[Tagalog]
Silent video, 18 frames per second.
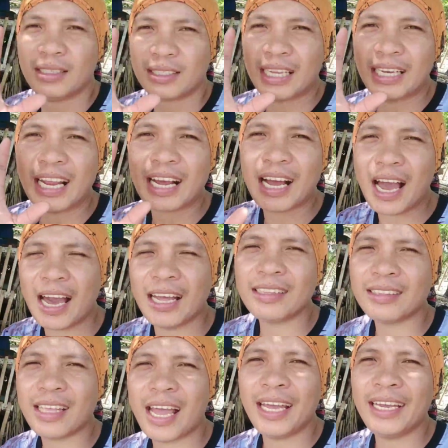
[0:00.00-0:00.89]
Sa
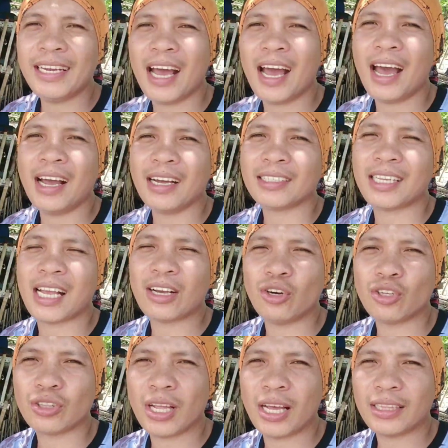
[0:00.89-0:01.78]
naghahantay ng
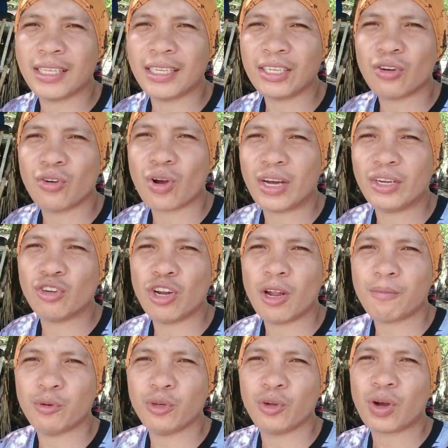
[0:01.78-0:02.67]
sagot natin kung ano
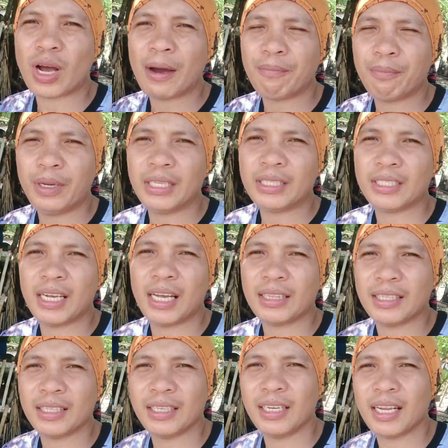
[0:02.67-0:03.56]
na po yung update sa
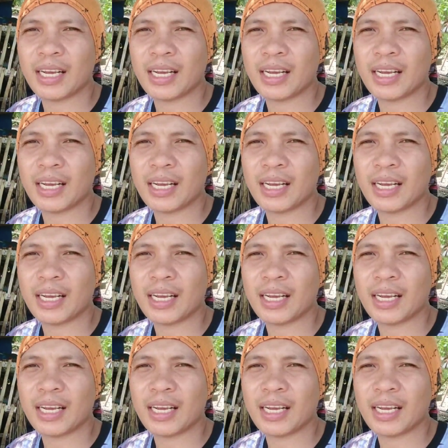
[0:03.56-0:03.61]
ating